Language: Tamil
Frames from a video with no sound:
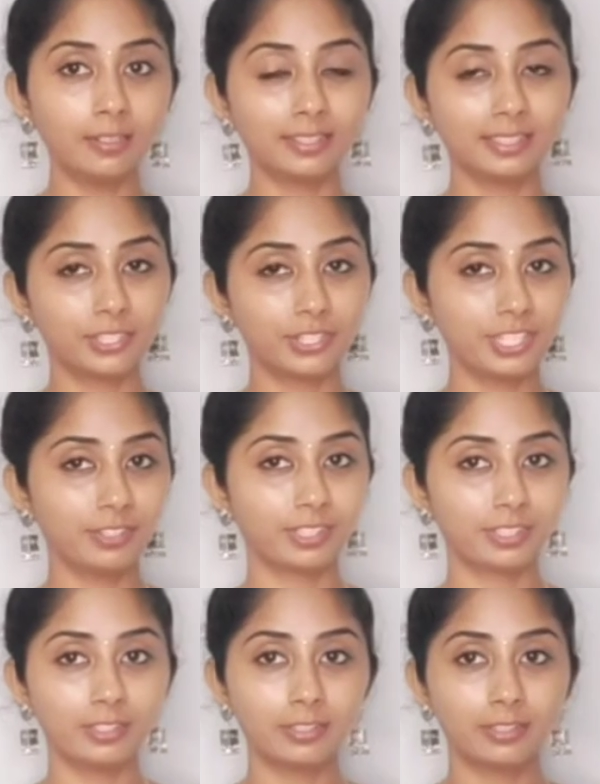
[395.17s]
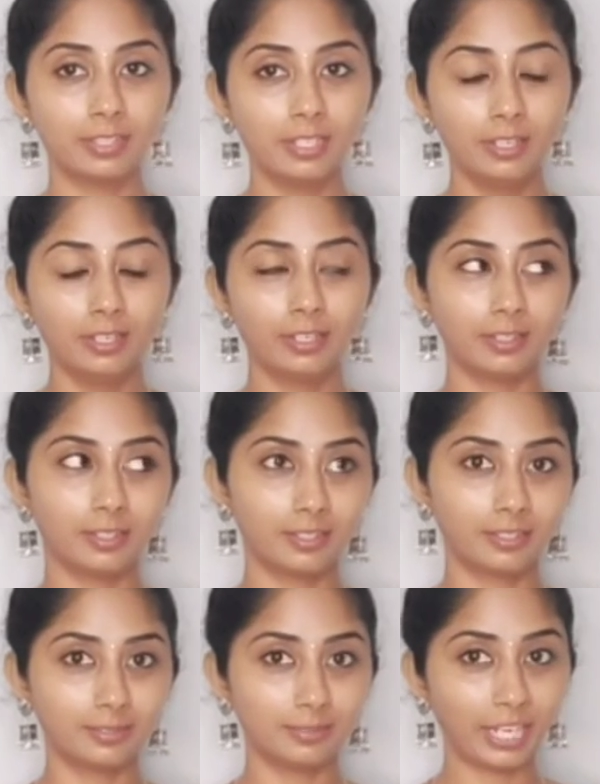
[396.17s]
அந்த ஜீன் வந்து
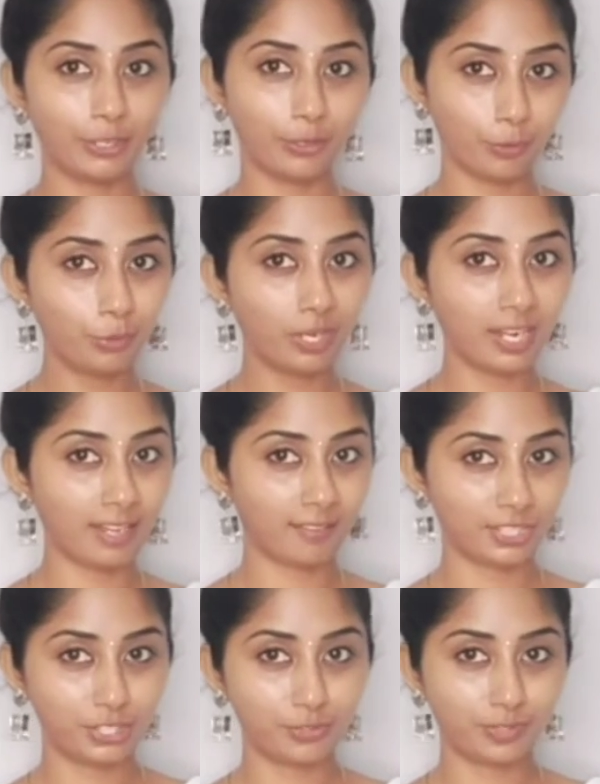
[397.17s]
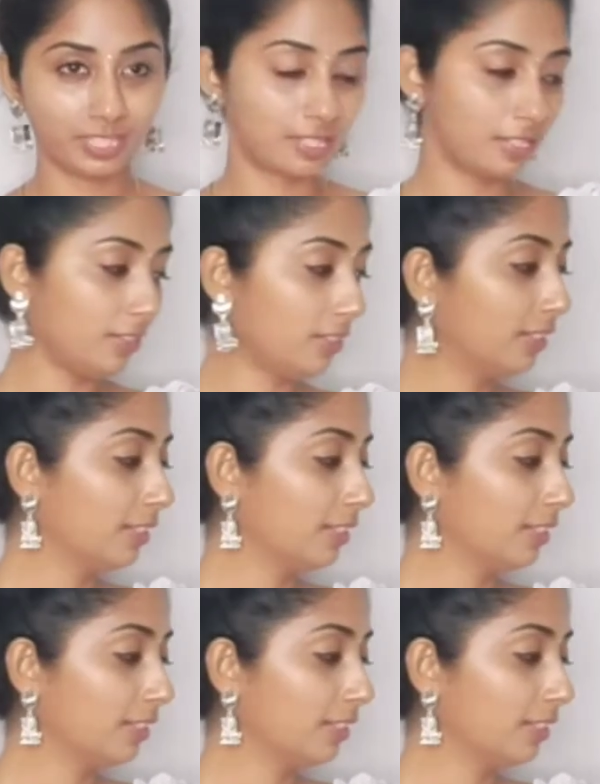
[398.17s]
என்னோடய ஊரில் நான் வச்சுட்டு வந்துட்டேன்